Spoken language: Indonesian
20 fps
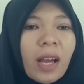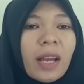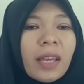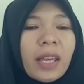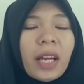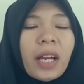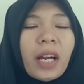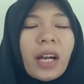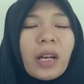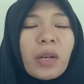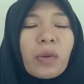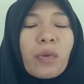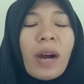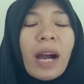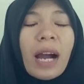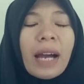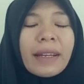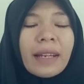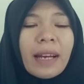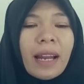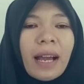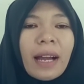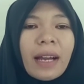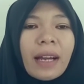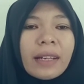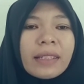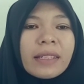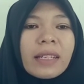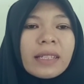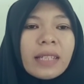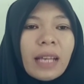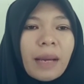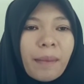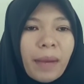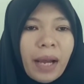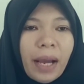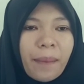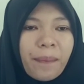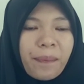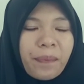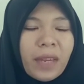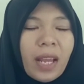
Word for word: Yang kedua adalah kerjasama.